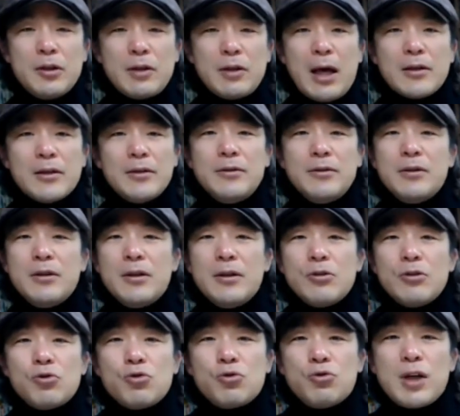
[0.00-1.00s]
다른
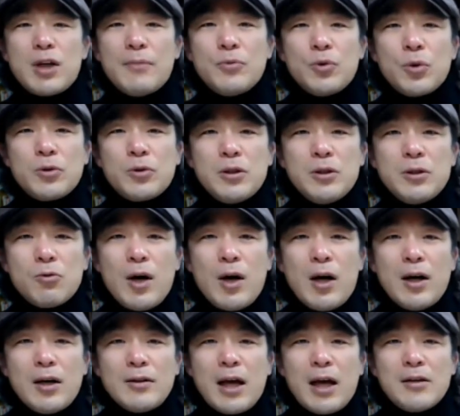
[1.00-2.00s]
축구
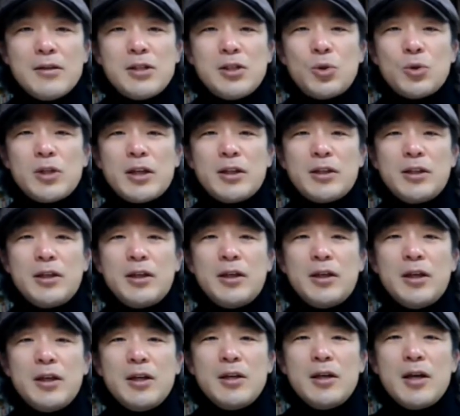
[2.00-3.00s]
감독들과 다른
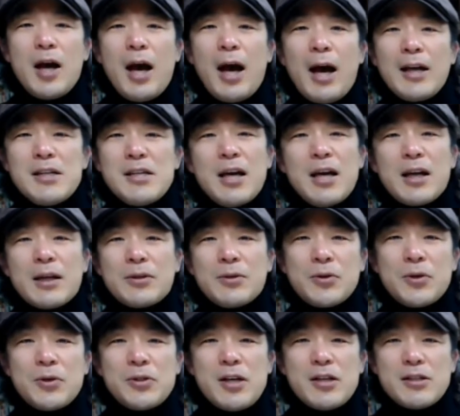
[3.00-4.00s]
지도자들이 하지
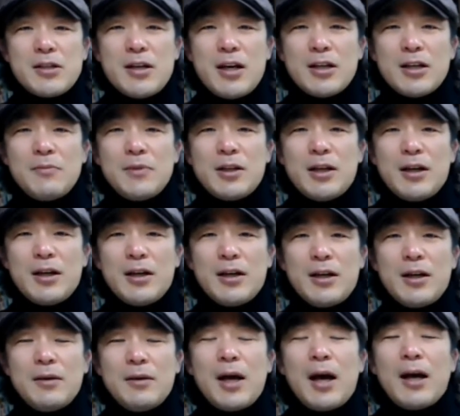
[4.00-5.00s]
않았던 것이 아닙니다.
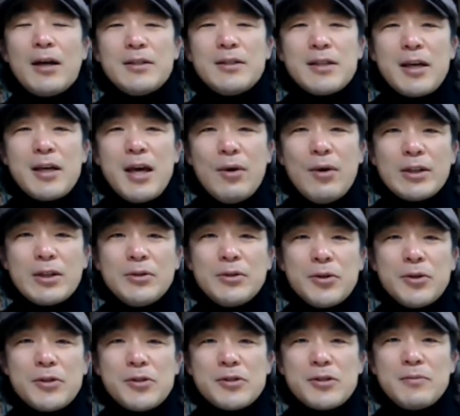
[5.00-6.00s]
항상
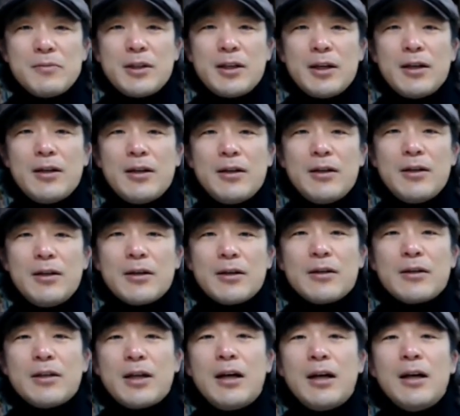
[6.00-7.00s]
해왔던 것이었습니다.
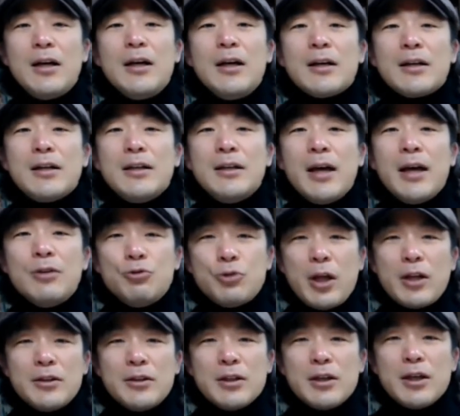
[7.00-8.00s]
그러나 그의
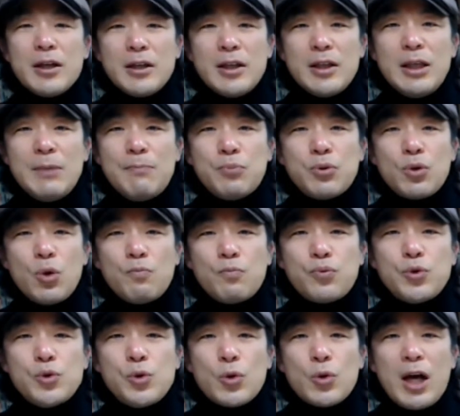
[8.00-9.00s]
눈에는 2%
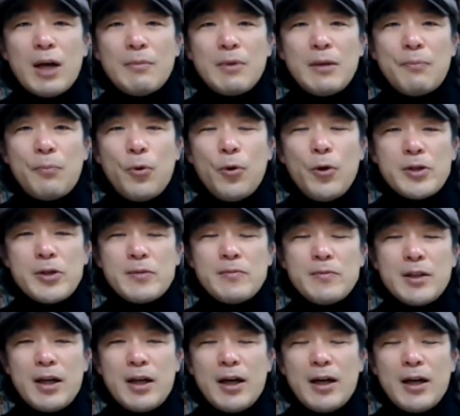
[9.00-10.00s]
부족함이
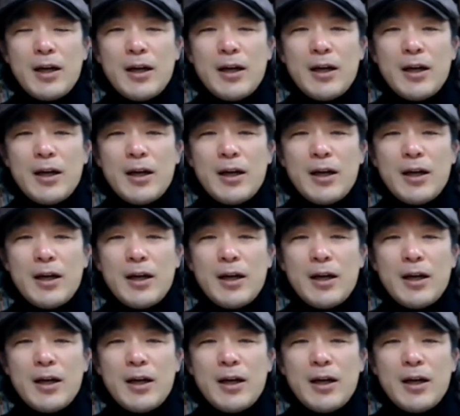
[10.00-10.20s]
보였습니다.